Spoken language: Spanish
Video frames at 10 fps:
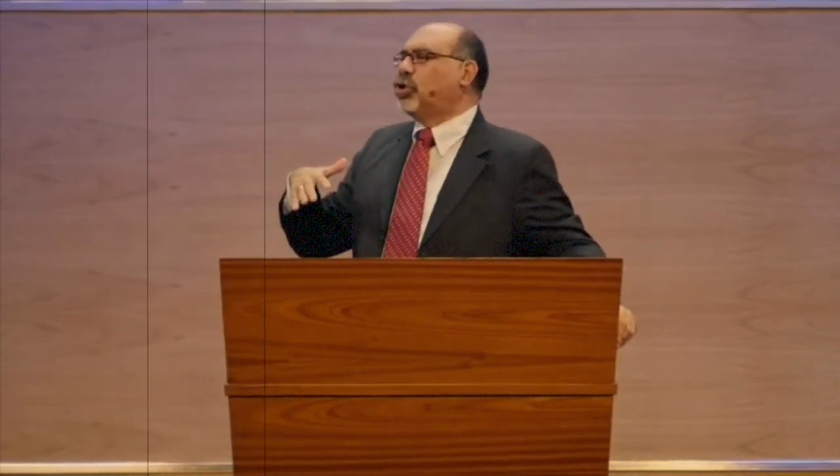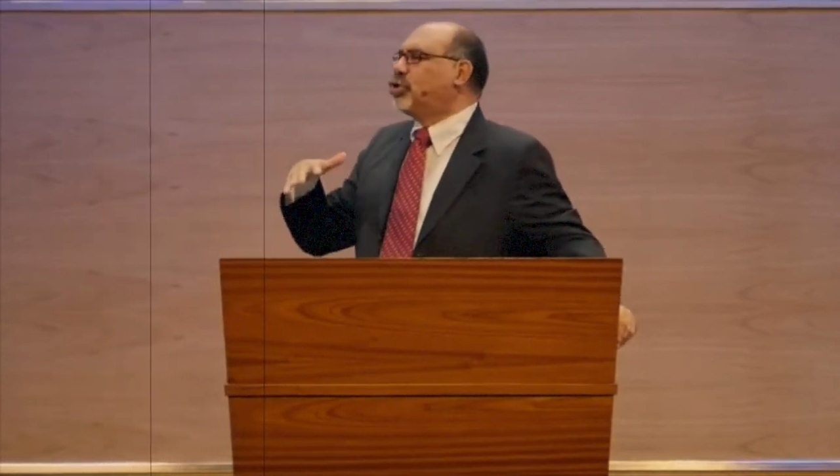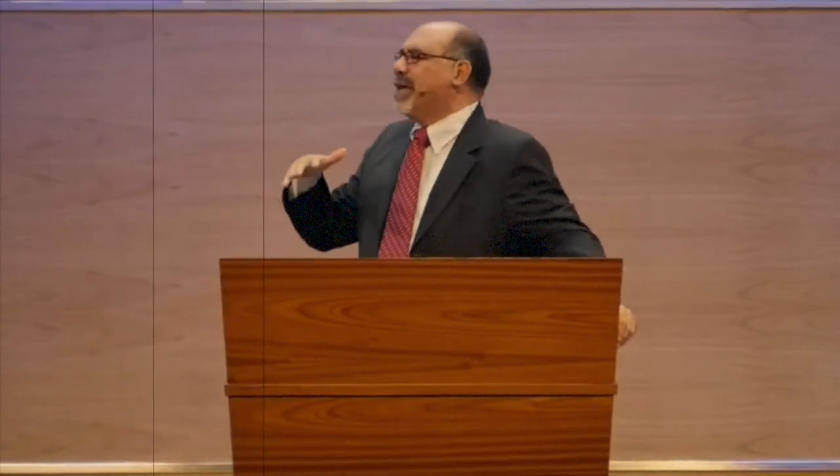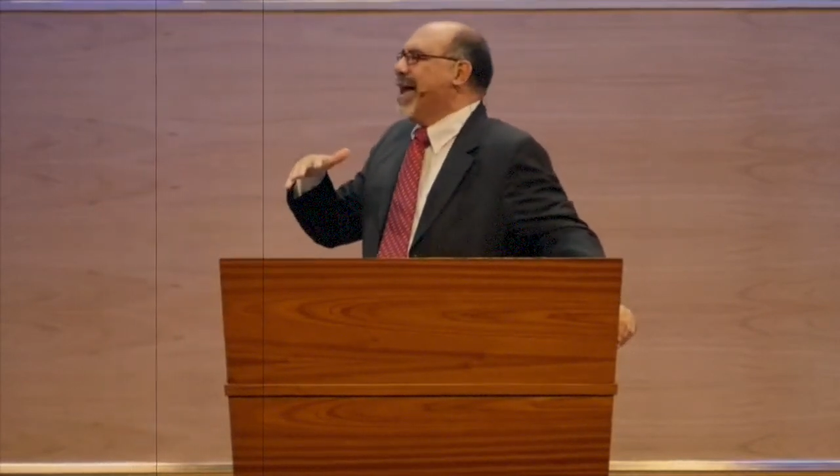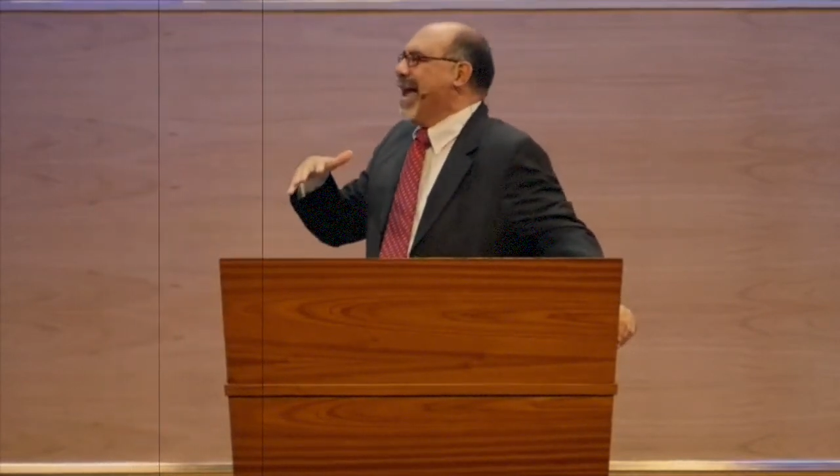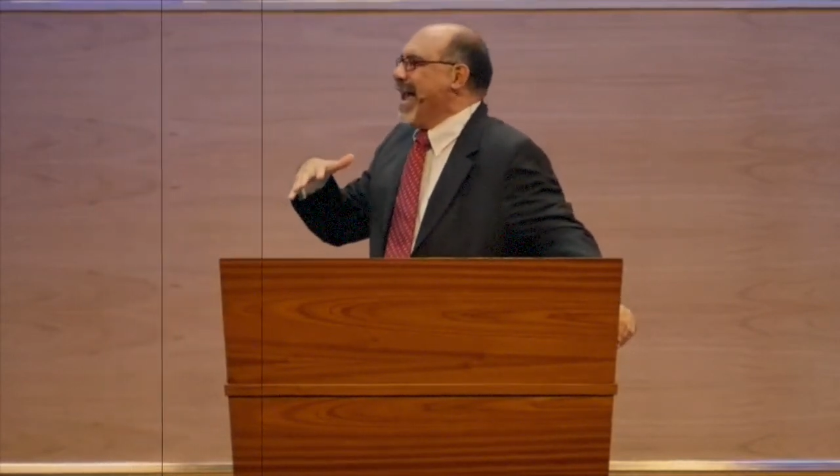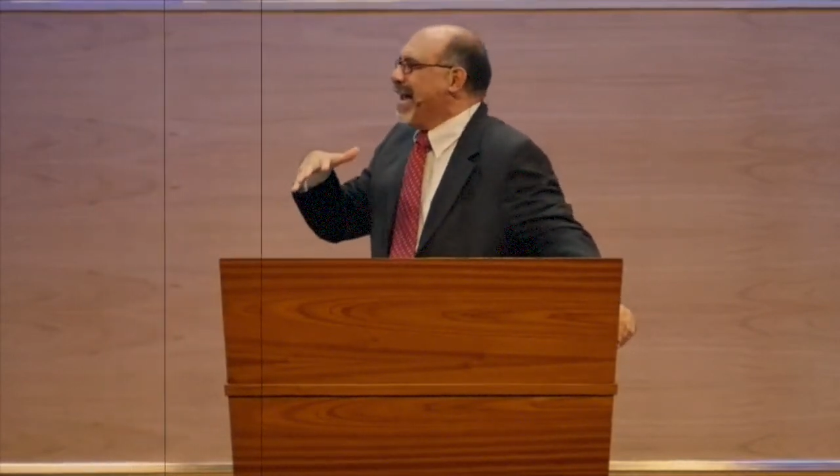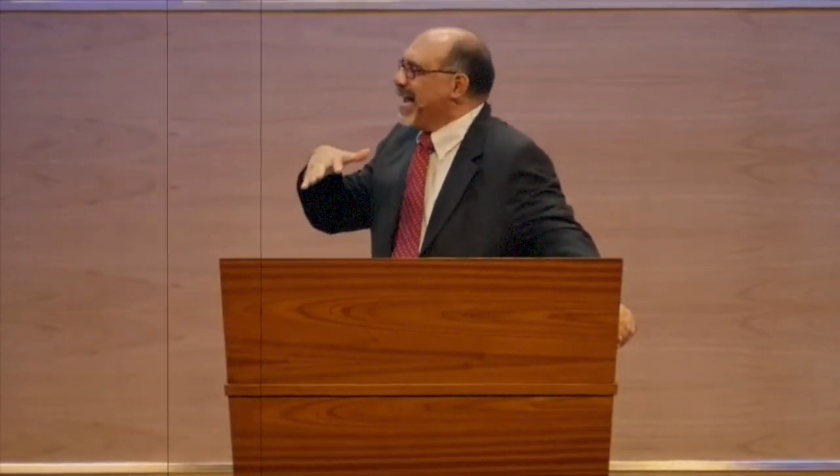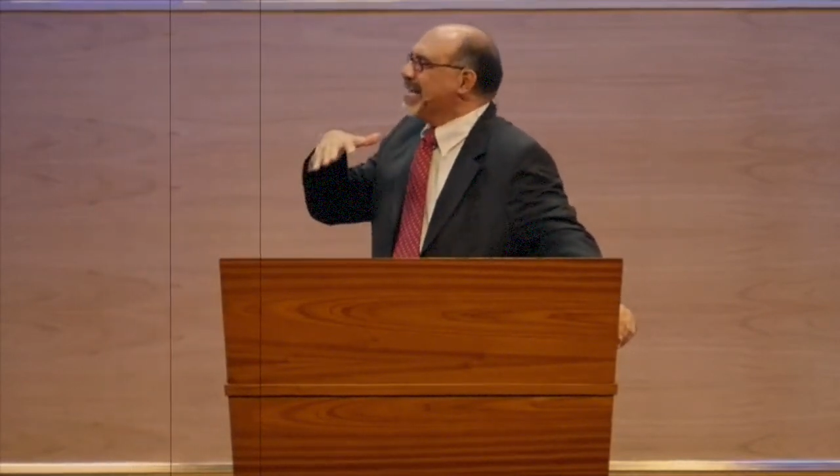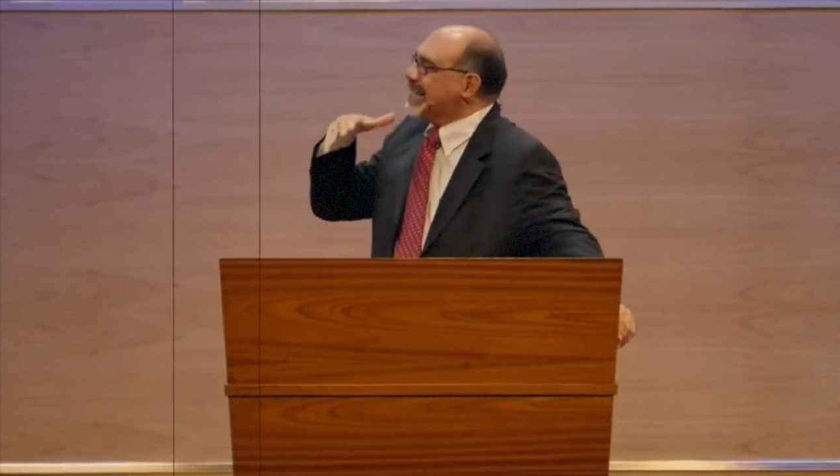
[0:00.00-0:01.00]

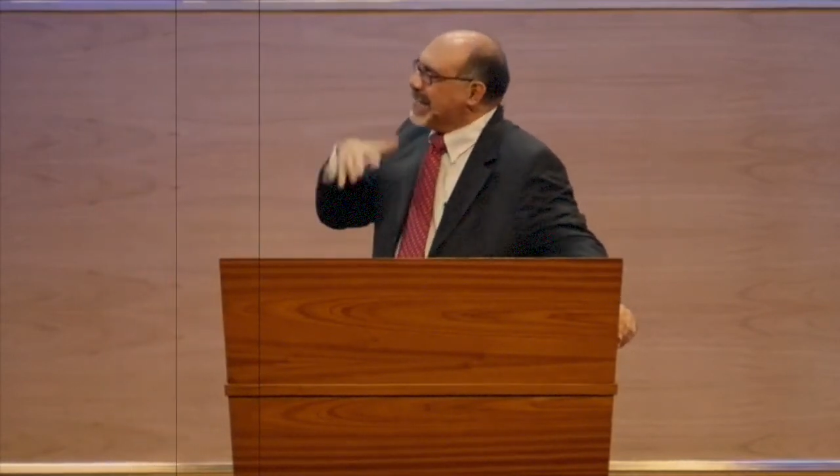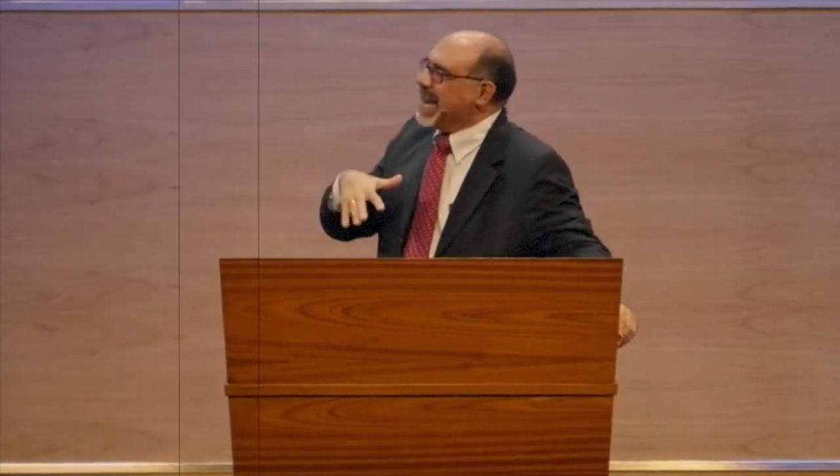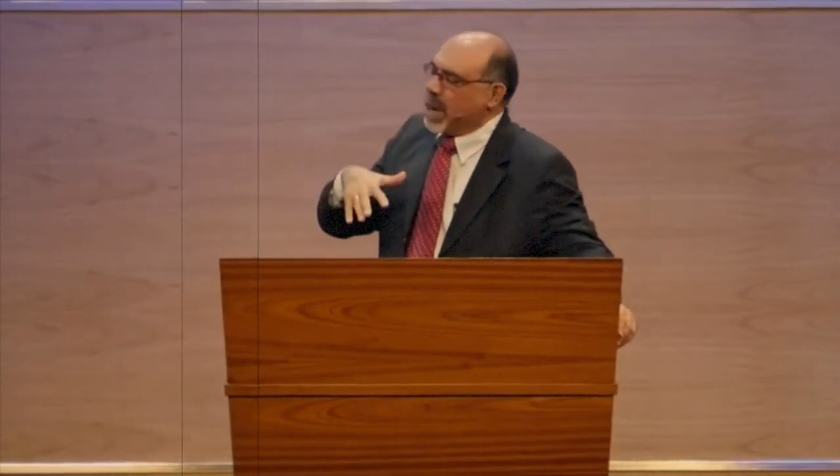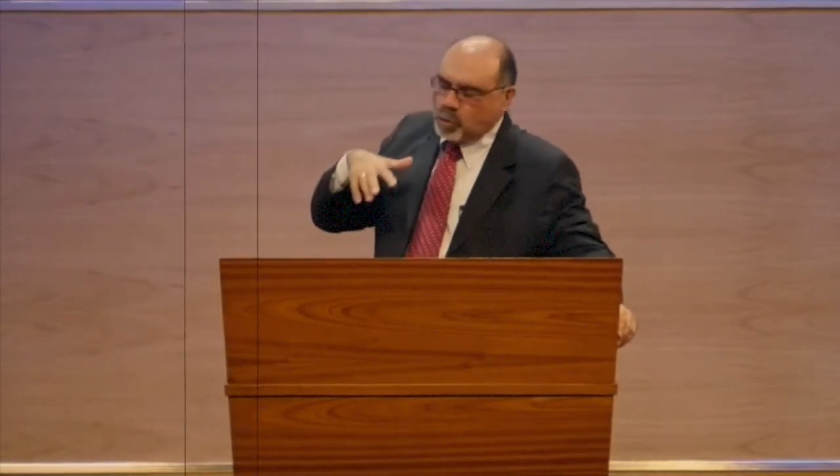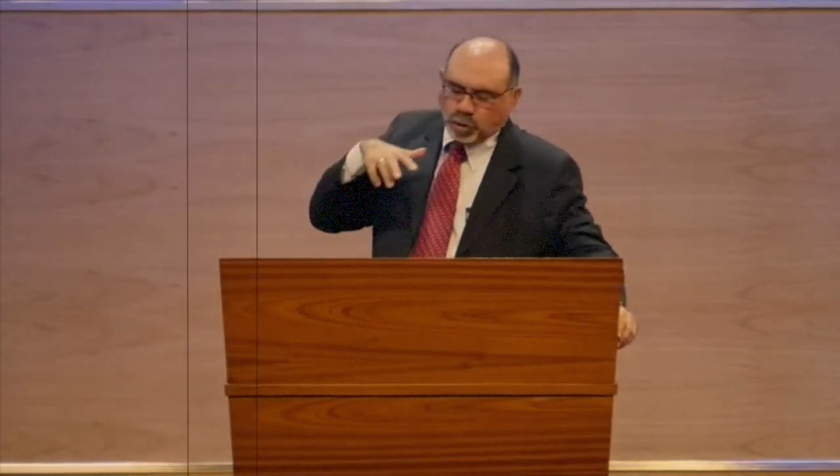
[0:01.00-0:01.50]
ejercer algún tipo de